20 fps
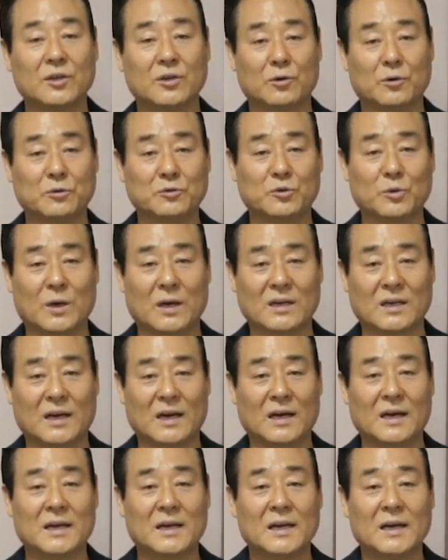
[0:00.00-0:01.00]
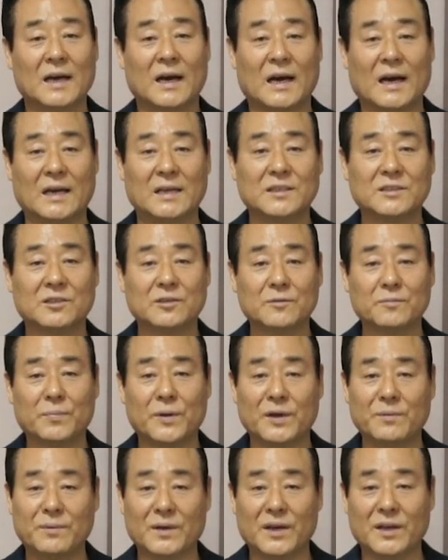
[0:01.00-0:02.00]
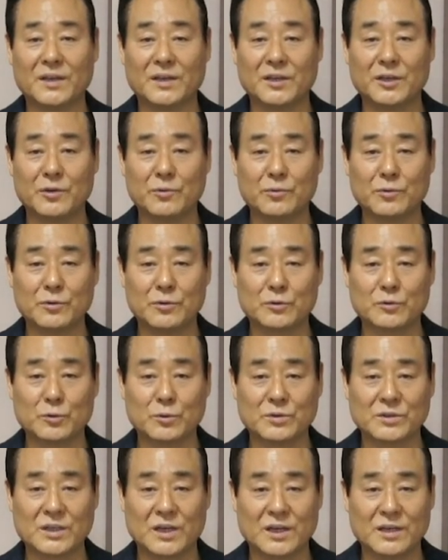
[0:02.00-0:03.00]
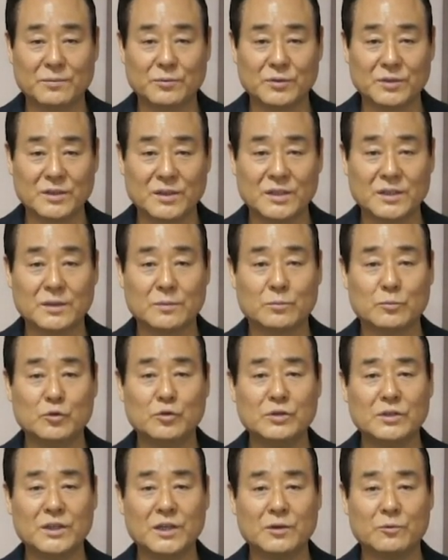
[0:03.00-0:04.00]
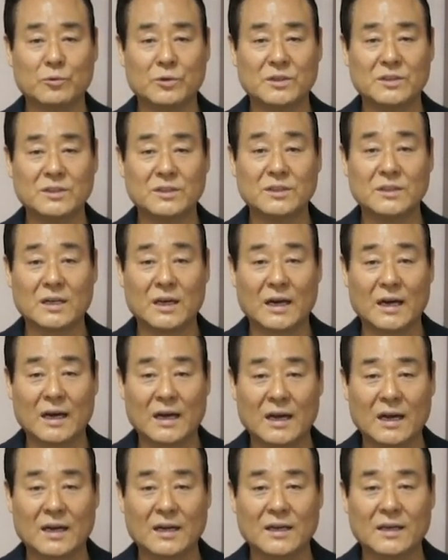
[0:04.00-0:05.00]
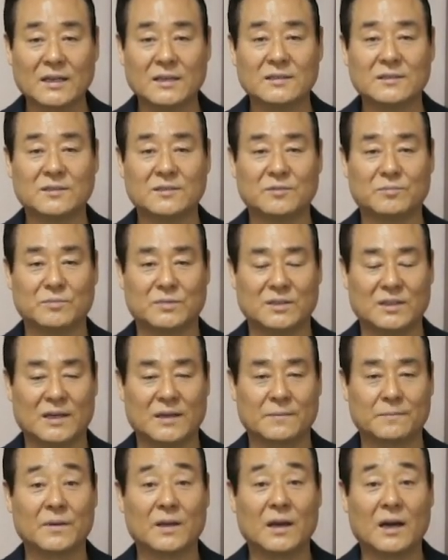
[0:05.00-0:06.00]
여호수아가 아이성 패배의 이유를 조사해보니 문제의 원인은 아간에게 있었습니다.